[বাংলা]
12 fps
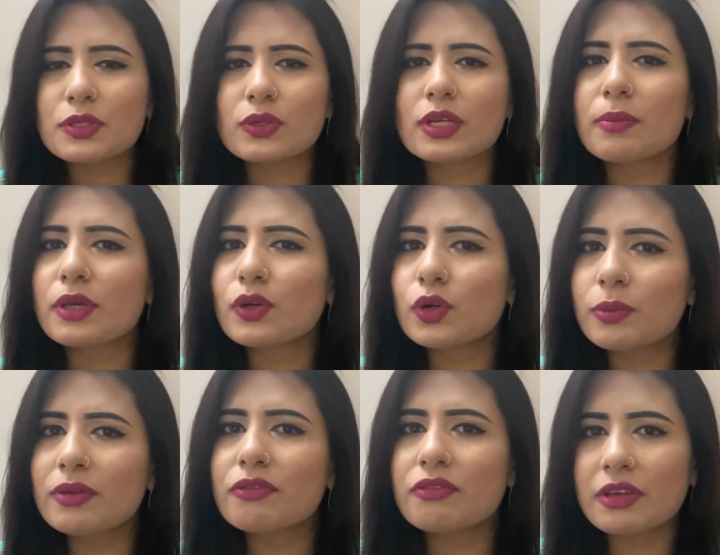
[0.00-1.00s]
এপিসোডে আমি
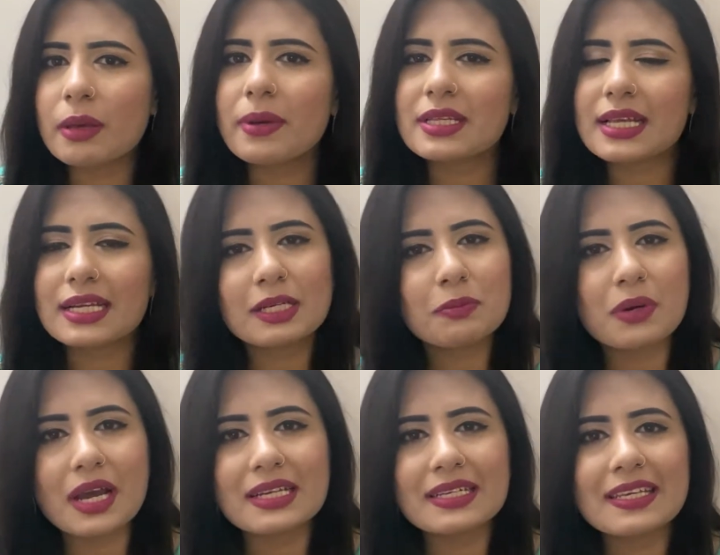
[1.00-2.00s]
খুবই ফেমাস একটা
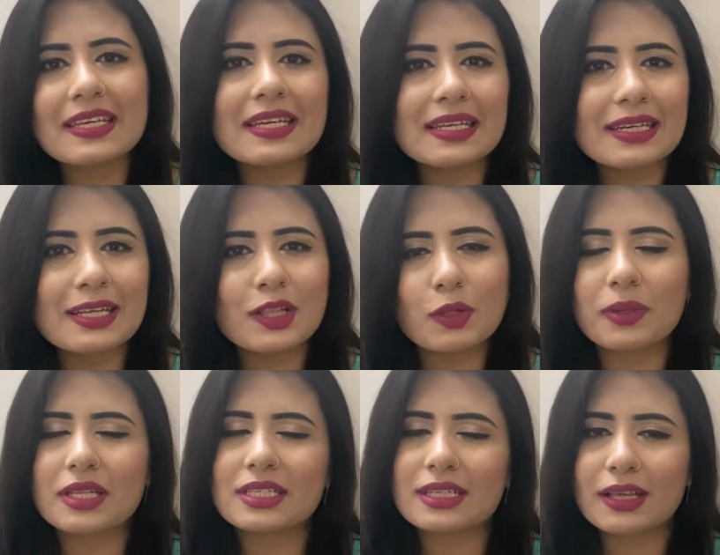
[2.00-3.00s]
ব্রাইটনিং কিট নিয়ে
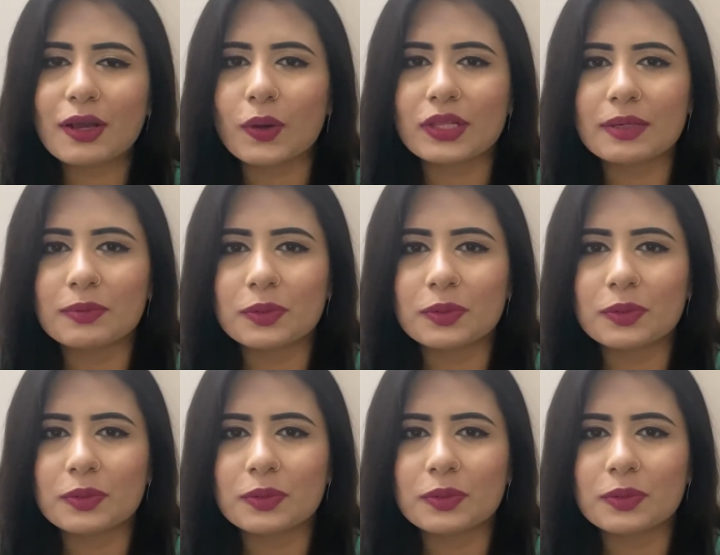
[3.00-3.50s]
তোমাদের সাথে কথা